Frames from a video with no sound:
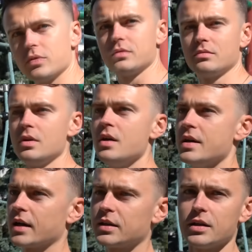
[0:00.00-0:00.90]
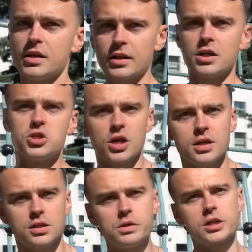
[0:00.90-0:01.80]
no, jak ten jeden dzień
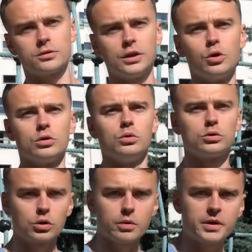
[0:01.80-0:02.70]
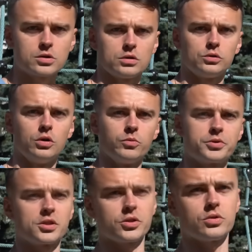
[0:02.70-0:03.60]
nie ćwiczę w tygodniu, no to robię coś w domu
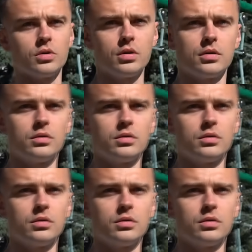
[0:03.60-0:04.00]
przecież, no.